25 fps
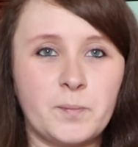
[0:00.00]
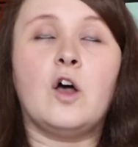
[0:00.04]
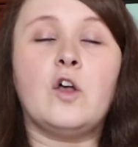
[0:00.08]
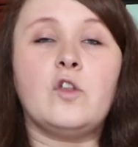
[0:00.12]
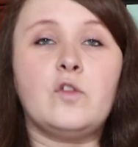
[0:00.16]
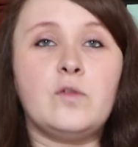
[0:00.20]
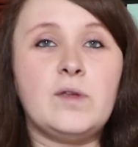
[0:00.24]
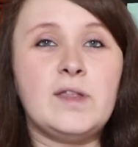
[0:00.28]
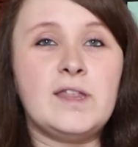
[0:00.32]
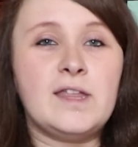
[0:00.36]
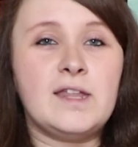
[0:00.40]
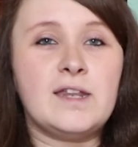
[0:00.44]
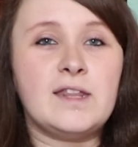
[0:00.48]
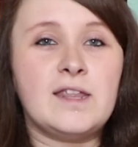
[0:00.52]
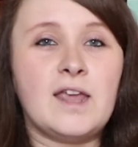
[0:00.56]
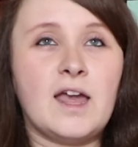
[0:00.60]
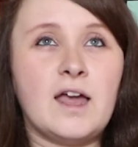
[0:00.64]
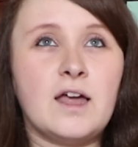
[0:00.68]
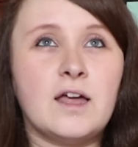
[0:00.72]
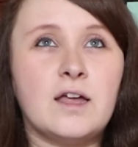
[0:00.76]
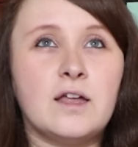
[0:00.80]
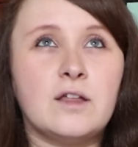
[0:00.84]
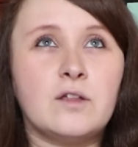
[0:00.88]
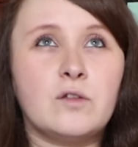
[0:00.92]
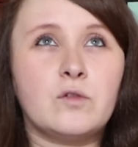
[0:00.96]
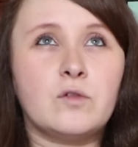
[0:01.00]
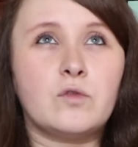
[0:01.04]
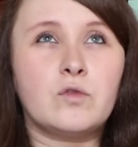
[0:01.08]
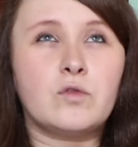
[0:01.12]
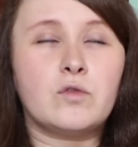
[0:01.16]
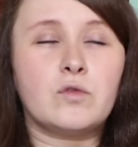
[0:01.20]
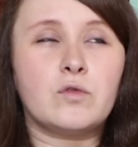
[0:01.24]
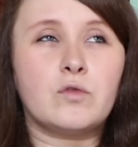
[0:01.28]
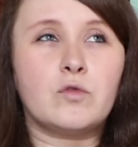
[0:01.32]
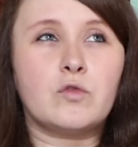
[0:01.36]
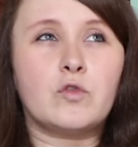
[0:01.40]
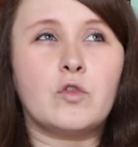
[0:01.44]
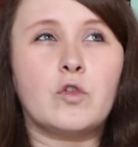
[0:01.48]
Ensuite, il y a un,
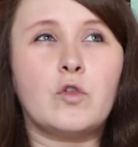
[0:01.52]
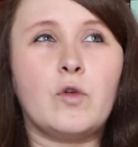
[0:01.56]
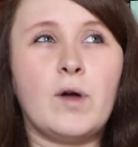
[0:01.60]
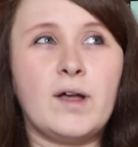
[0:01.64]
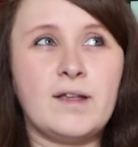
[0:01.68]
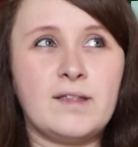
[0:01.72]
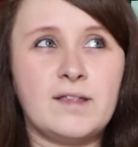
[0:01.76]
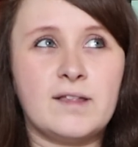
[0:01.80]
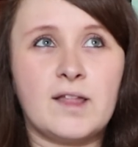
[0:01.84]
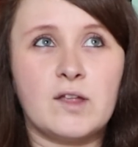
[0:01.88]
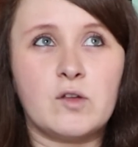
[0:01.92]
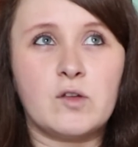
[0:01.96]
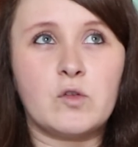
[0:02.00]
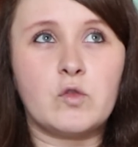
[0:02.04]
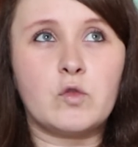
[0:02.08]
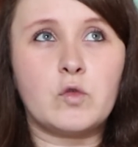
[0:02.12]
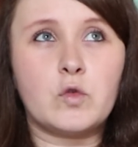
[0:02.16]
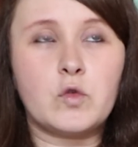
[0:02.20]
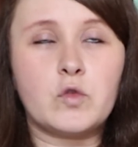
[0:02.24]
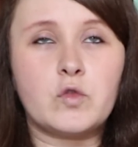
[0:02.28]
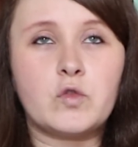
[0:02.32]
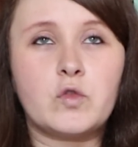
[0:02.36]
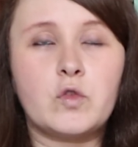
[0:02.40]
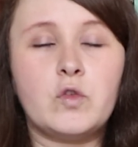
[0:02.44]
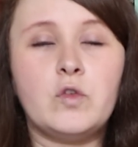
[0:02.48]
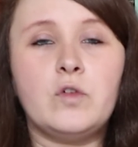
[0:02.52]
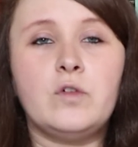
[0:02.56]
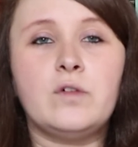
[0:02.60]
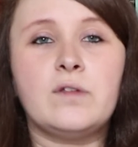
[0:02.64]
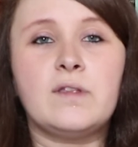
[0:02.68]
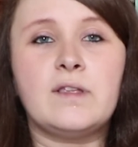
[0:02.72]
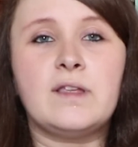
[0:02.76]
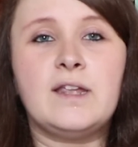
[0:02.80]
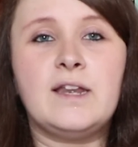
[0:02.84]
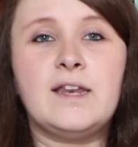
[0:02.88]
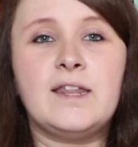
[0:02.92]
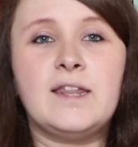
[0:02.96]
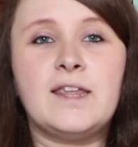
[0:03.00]
je crois que c'est un shoujo,
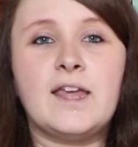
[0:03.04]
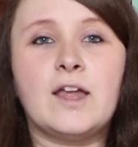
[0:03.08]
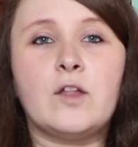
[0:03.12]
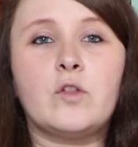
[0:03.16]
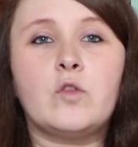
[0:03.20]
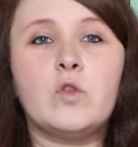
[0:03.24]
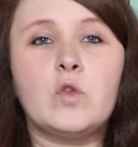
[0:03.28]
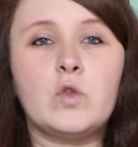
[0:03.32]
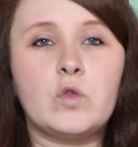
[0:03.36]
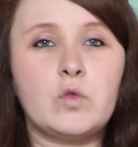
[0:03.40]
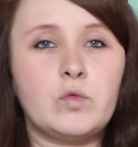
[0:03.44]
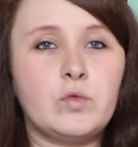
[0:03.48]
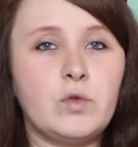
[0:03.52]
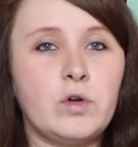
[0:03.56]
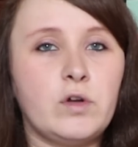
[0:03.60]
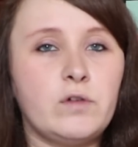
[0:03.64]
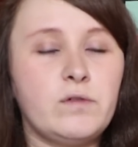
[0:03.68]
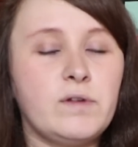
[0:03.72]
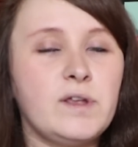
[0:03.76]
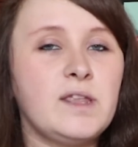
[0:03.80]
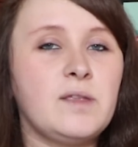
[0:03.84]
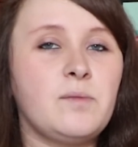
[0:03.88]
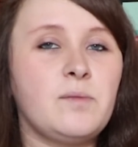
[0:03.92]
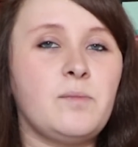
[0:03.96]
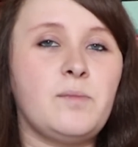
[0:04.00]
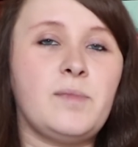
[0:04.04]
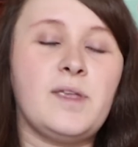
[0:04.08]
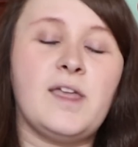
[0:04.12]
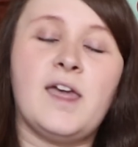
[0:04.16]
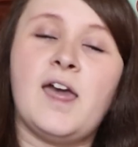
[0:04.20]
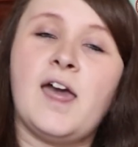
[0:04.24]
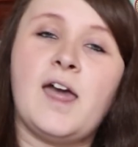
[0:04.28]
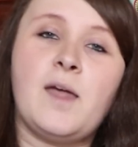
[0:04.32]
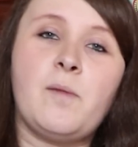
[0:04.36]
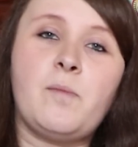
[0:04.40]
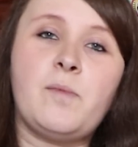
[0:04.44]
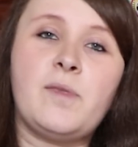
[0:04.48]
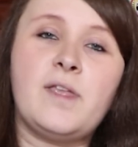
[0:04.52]
il y a Don't Worry, Be
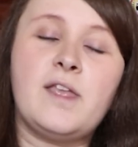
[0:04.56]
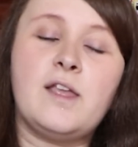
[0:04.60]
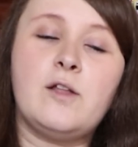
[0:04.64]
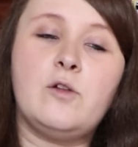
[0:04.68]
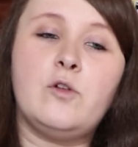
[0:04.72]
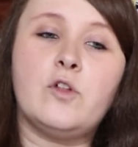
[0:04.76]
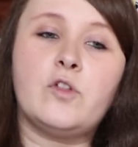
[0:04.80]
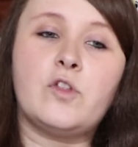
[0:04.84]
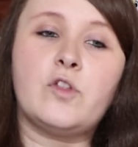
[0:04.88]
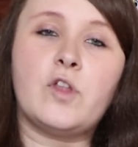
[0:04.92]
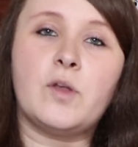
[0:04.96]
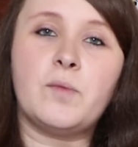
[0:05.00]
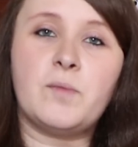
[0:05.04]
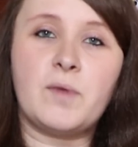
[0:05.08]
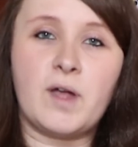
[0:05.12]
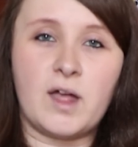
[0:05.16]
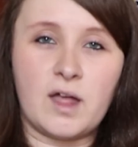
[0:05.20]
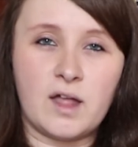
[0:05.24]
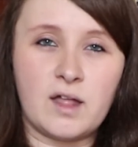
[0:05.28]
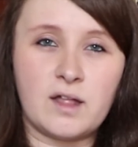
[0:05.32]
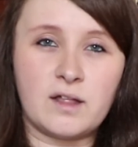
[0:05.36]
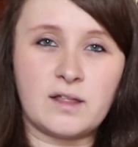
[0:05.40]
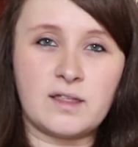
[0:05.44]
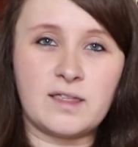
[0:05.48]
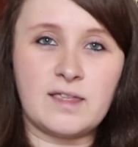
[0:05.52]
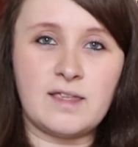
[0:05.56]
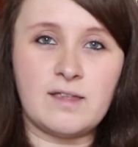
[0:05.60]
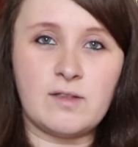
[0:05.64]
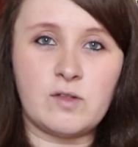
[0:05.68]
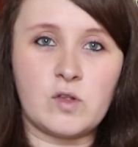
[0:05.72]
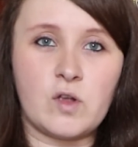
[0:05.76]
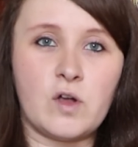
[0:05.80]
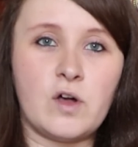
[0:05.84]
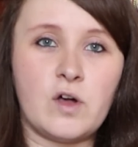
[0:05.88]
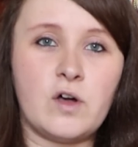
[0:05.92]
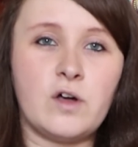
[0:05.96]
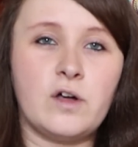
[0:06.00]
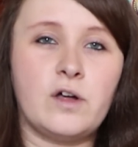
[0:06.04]
Happy, le tome 1 qui
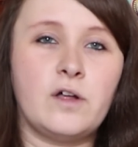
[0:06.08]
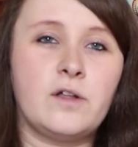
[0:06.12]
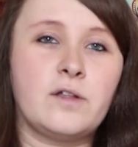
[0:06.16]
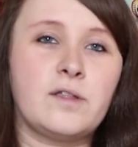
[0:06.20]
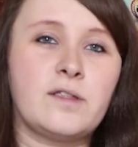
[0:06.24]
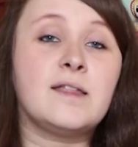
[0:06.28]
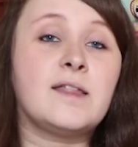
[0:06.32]
sort.